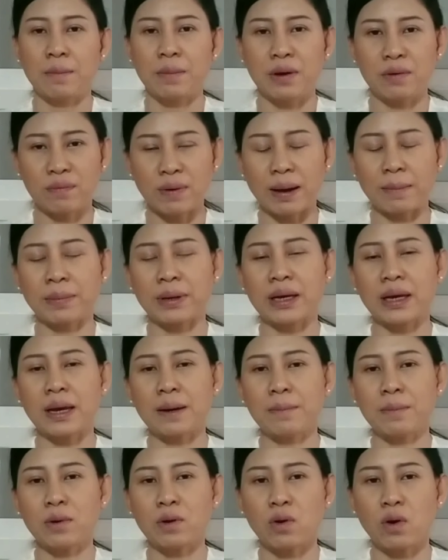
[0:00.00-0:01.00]
มีความ
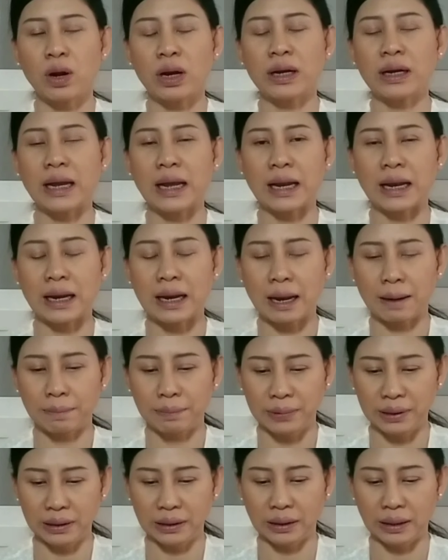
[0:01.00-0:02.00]
เข้มข้นในระดับ
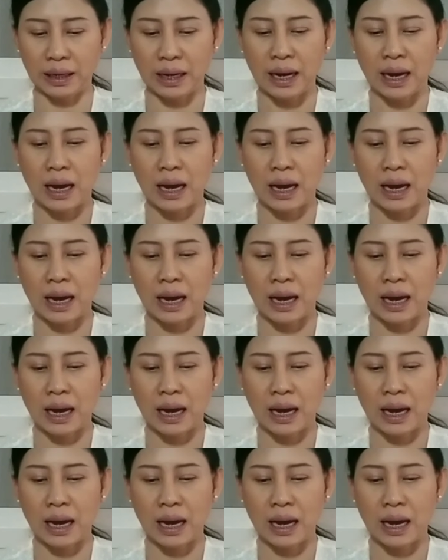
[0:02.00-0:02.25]
หนึ่ง